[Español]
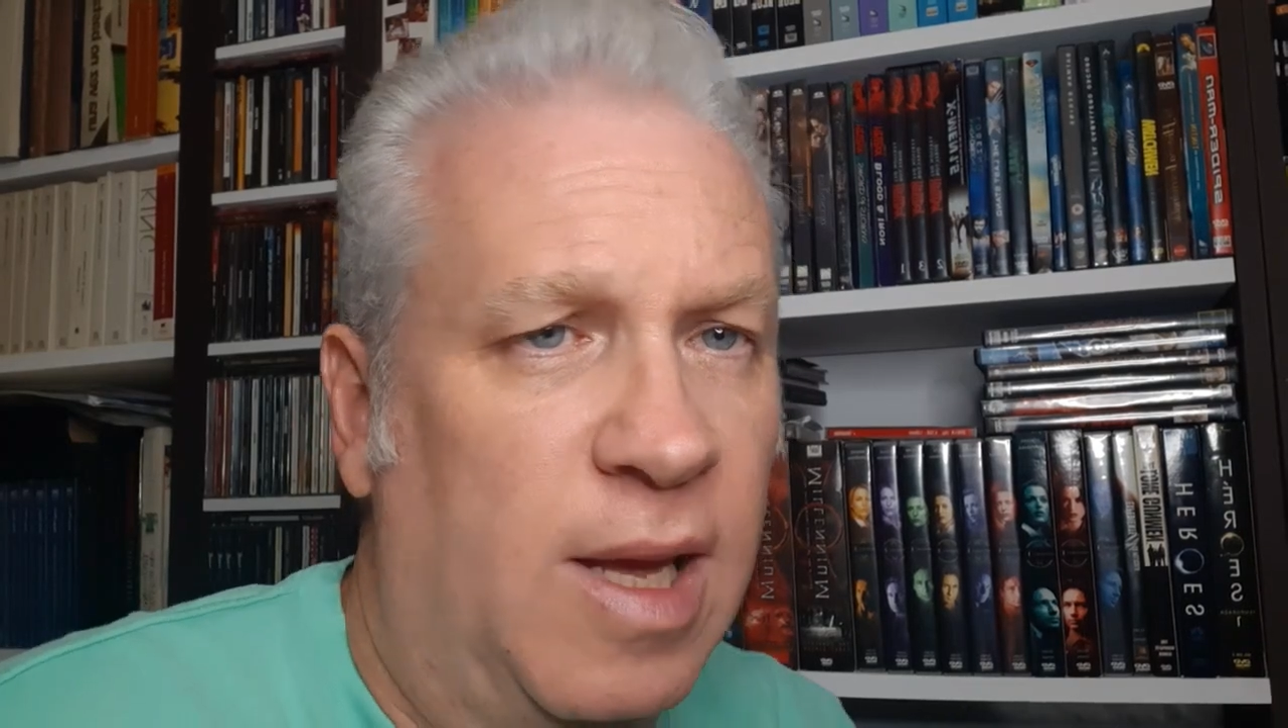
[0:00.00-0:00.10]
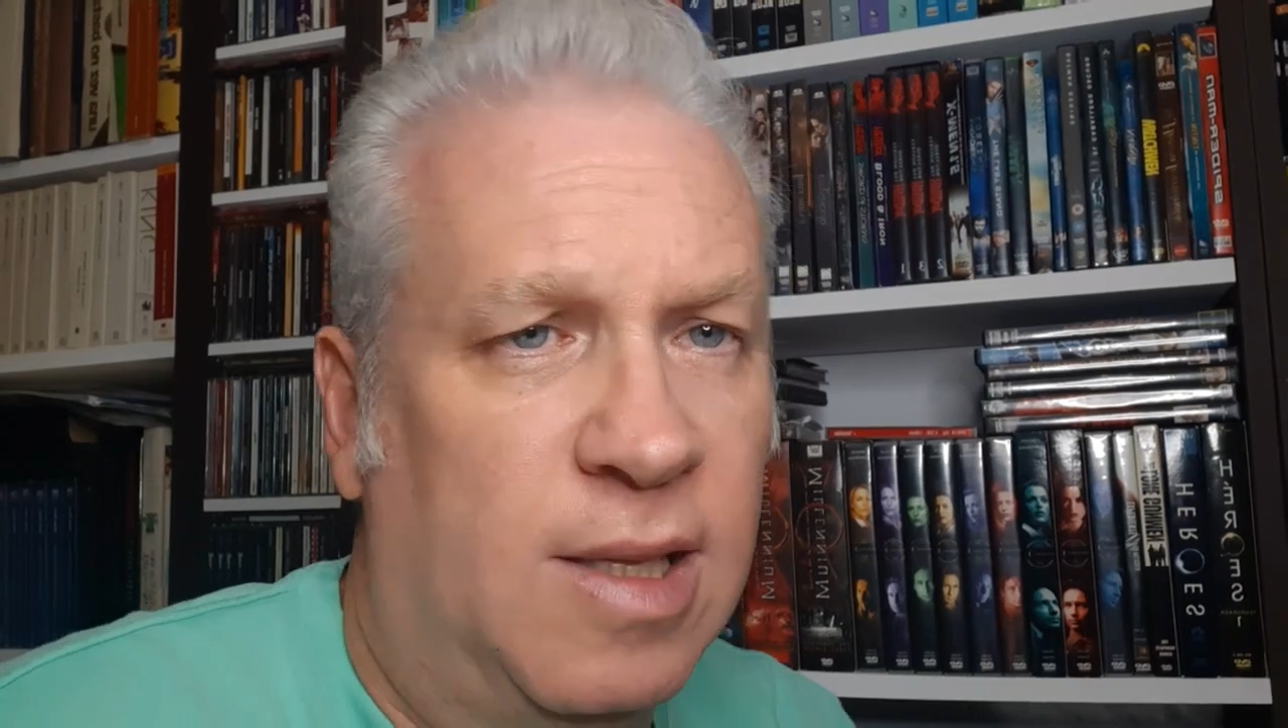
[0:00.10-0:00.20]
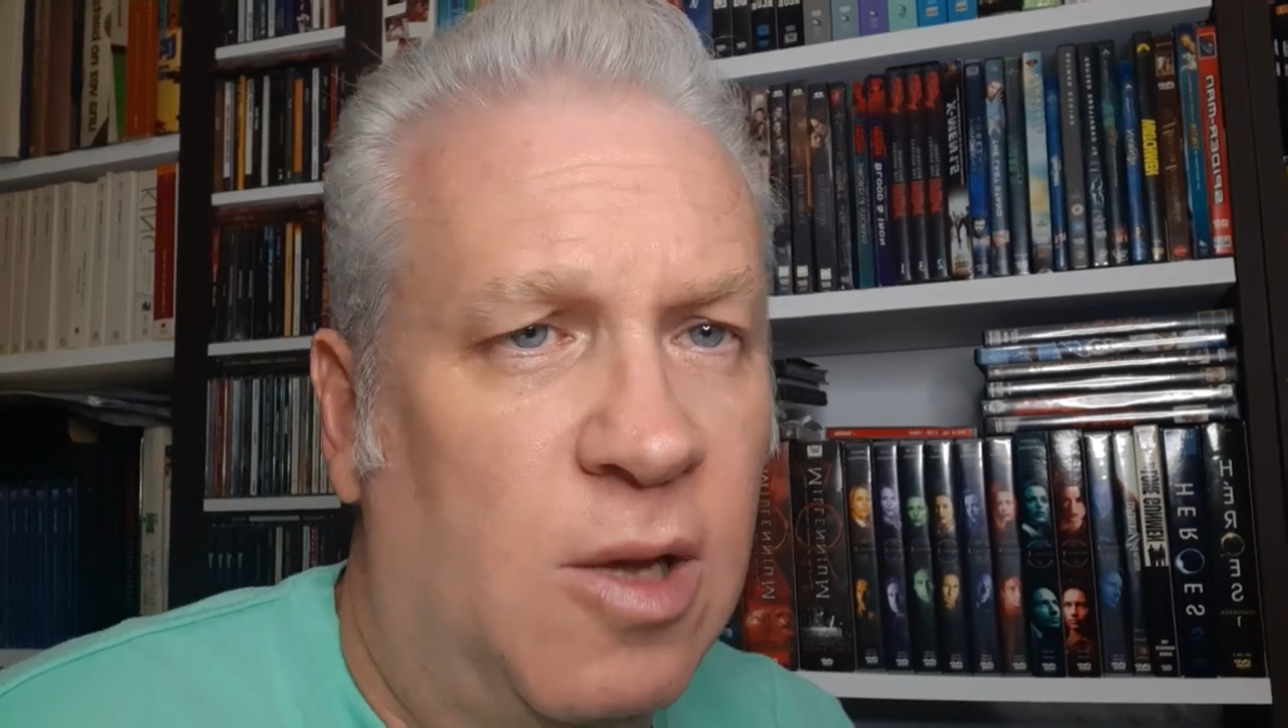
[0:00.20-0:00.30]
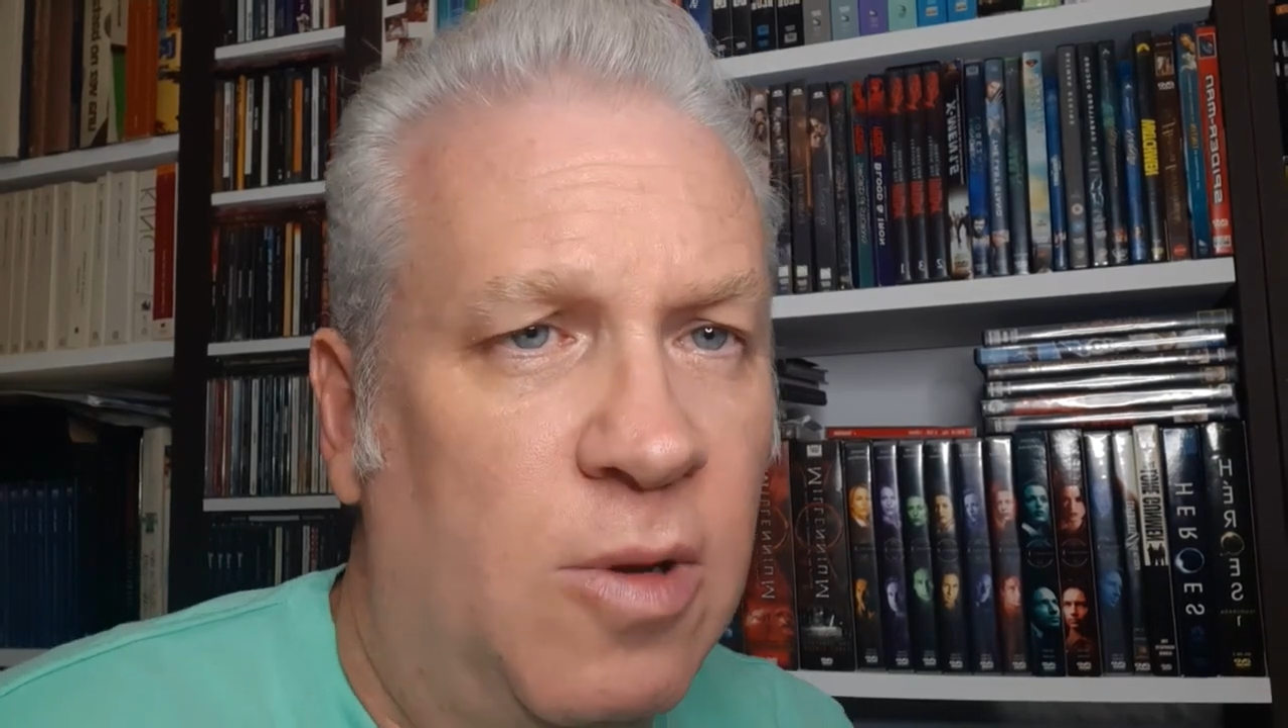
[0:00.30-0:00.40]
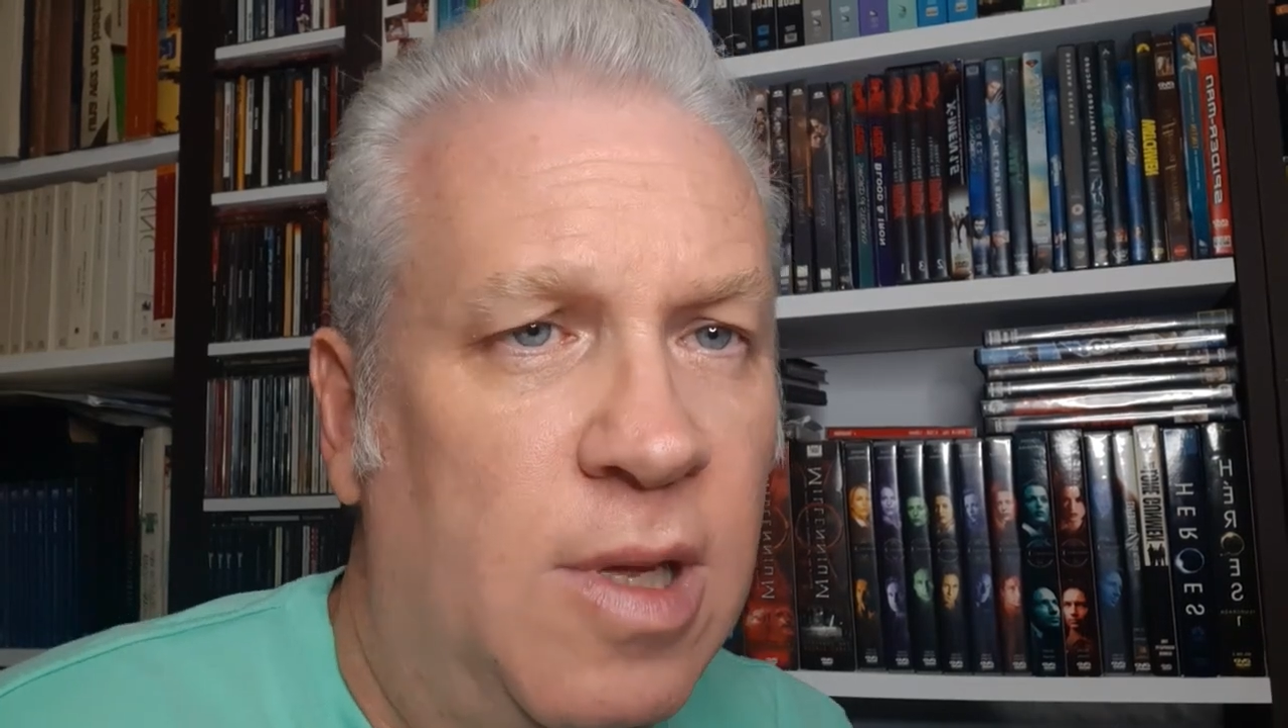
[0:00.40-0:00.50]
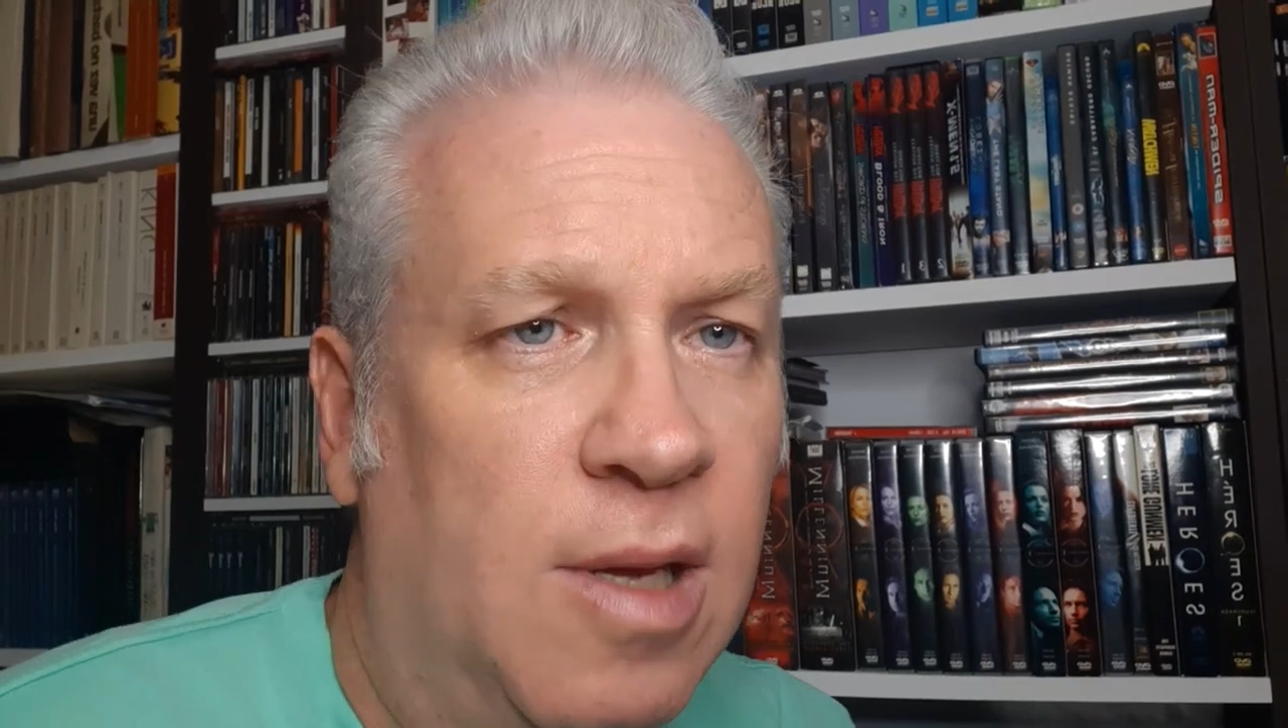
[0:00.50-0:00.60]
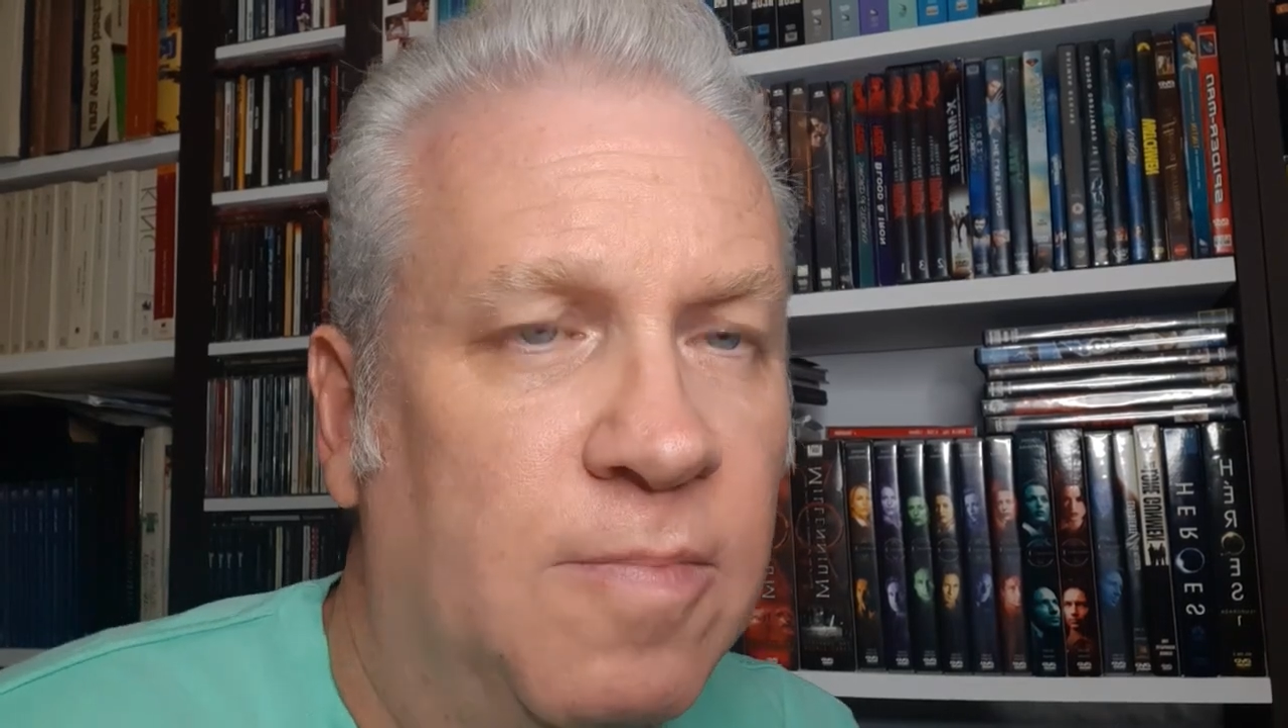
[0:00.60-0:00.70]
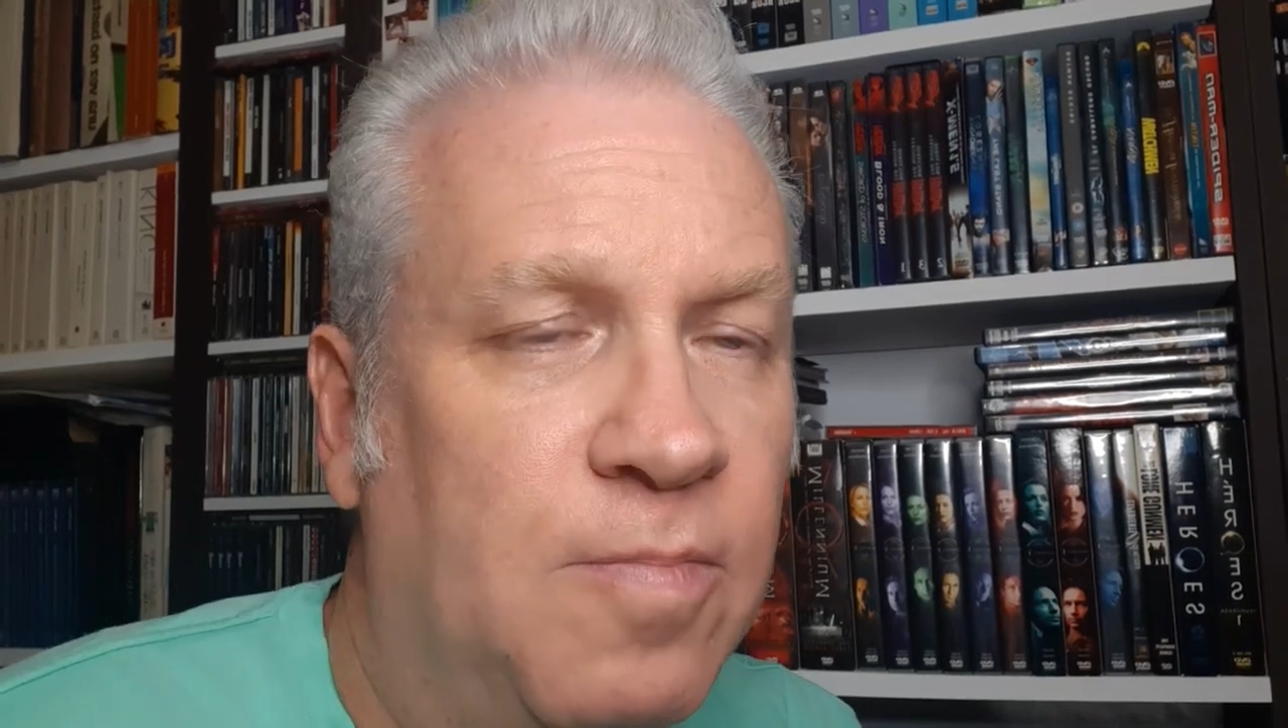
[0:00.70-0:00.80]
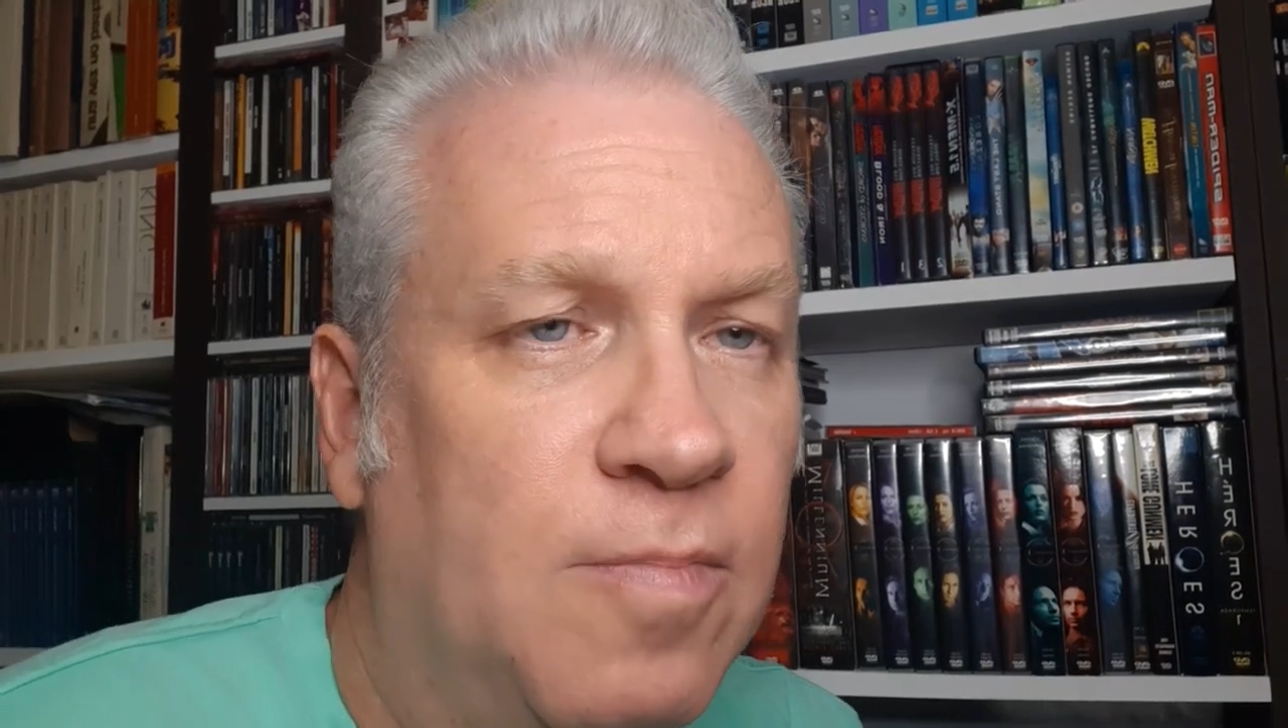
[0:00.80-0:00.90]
esta vida